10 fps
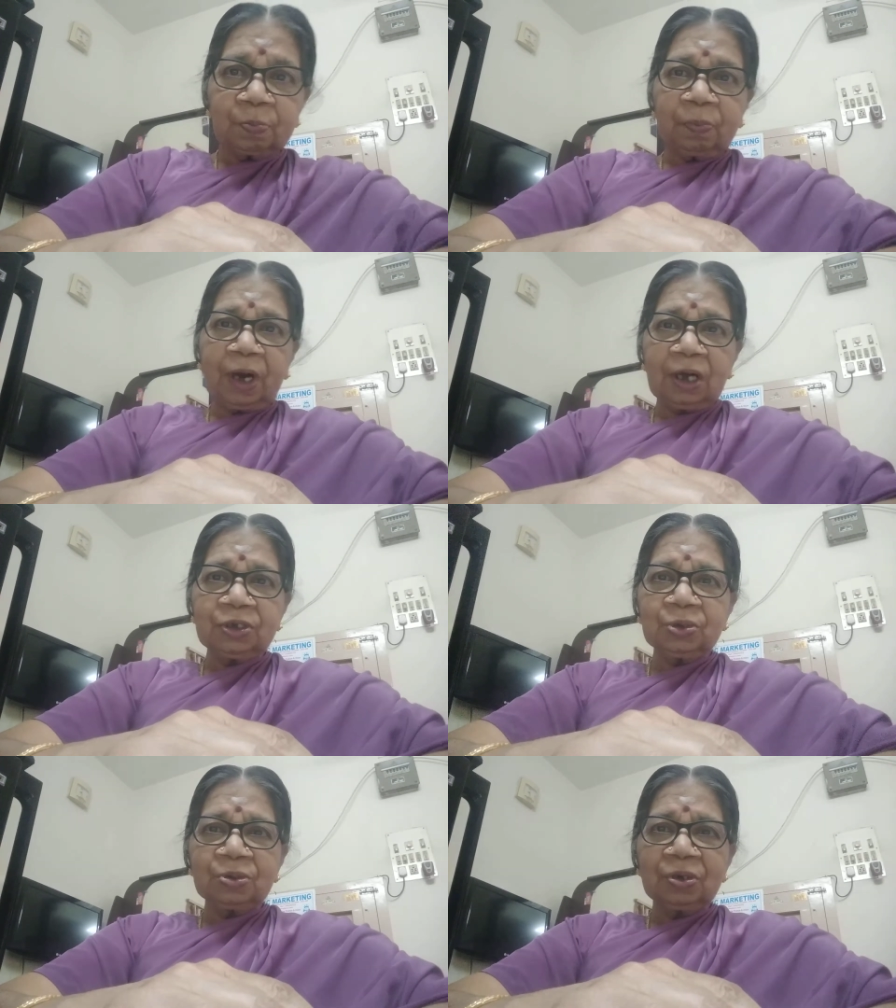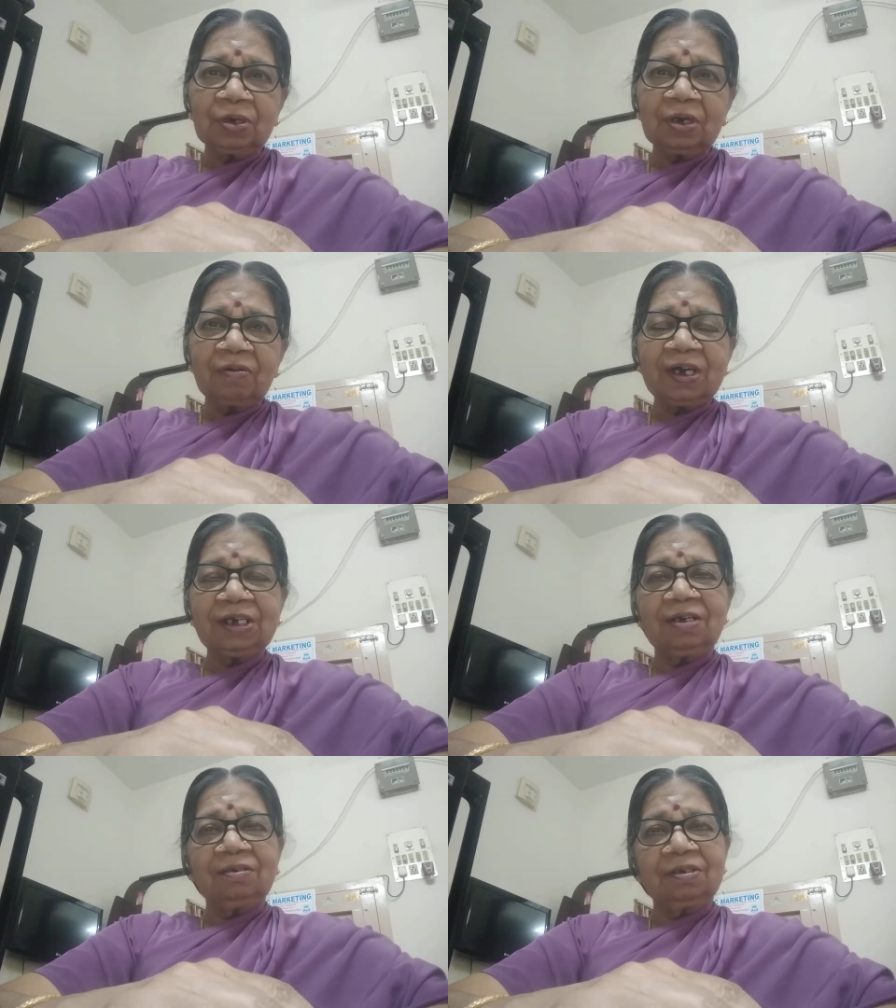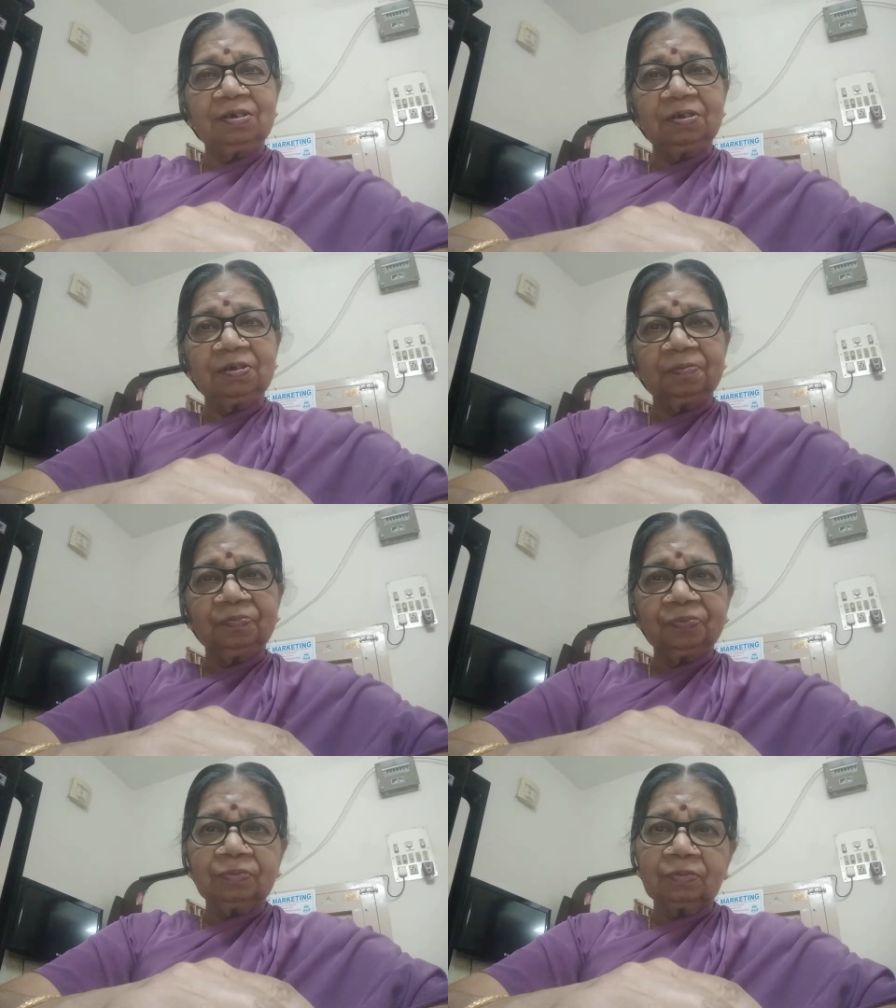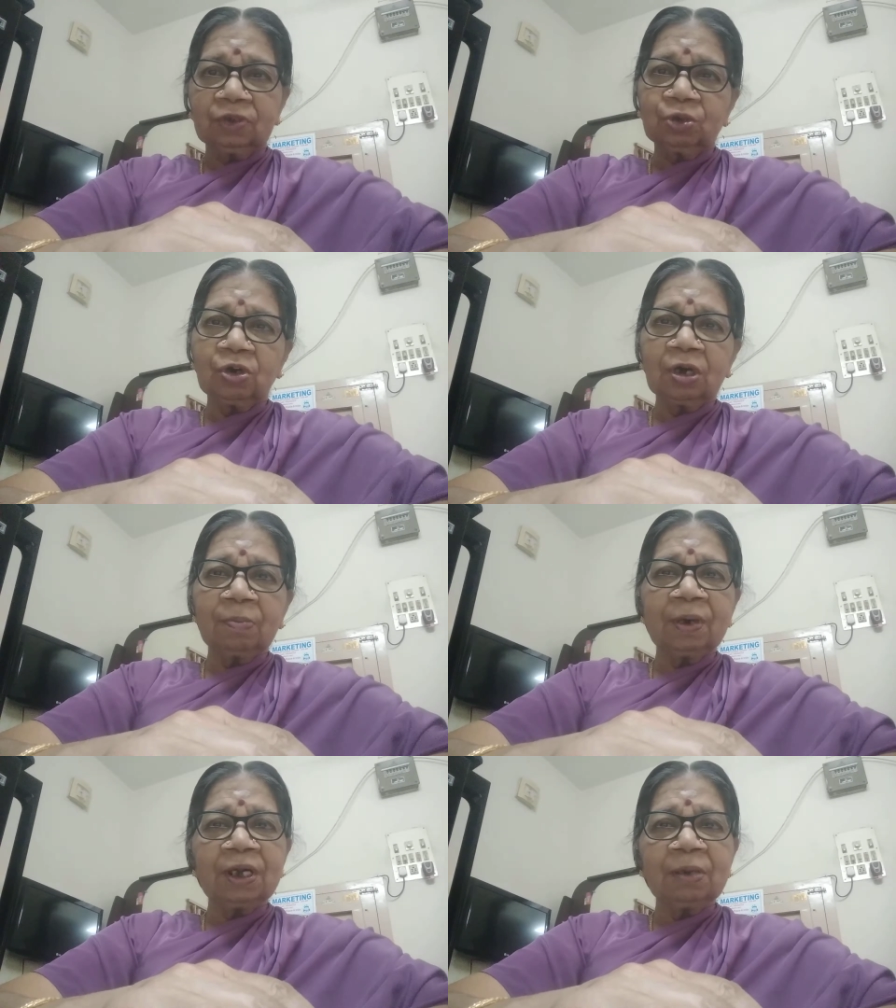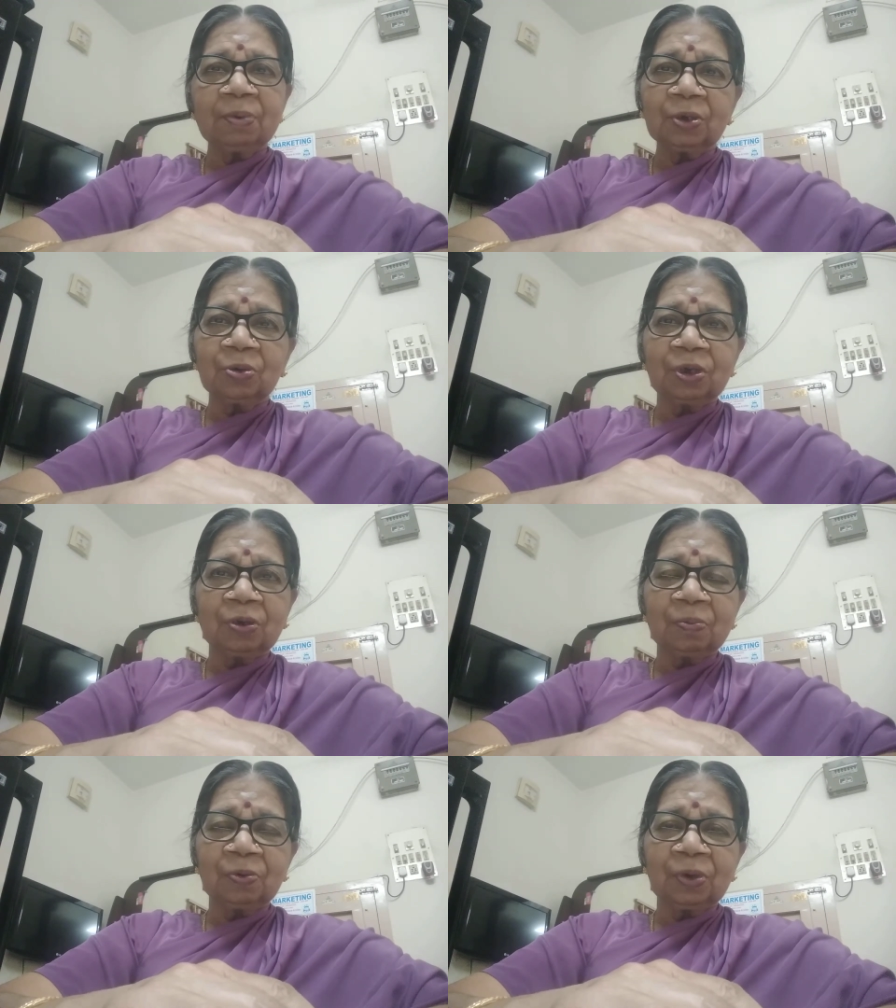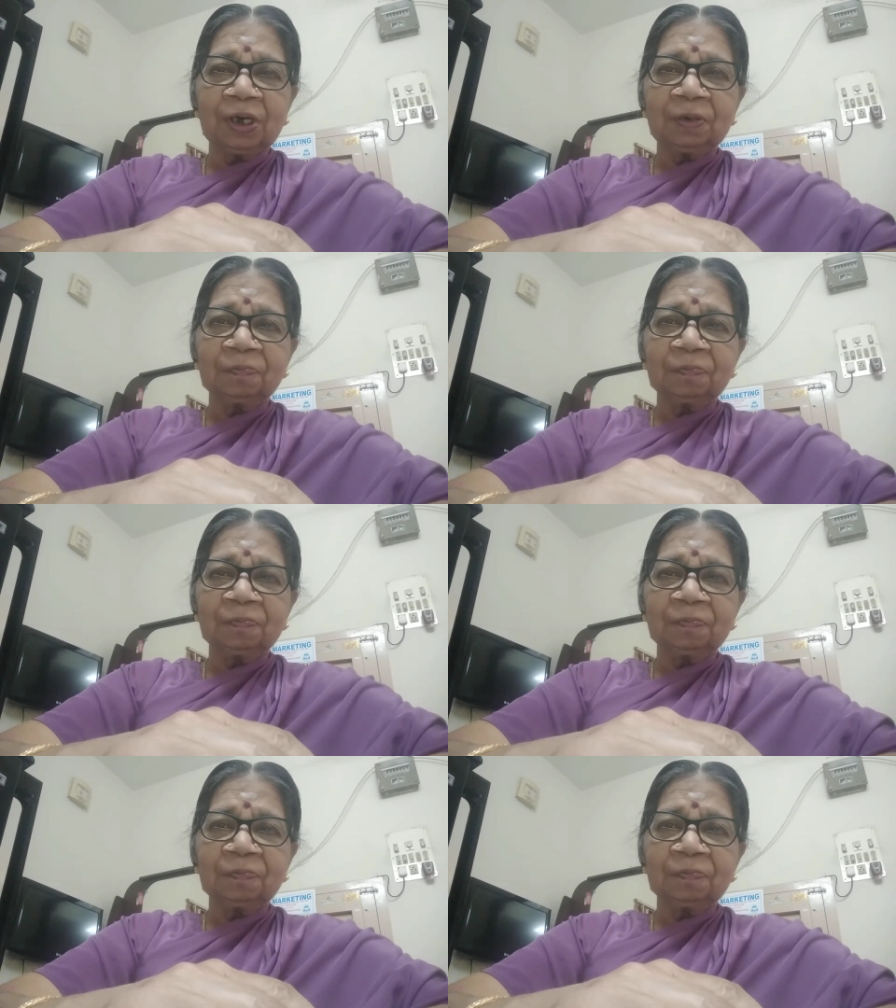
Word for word: பால் சுட்டோன்னா வாய் எடுத்துட்டது சுடுற பால் எப்படி குடிக்க பூனை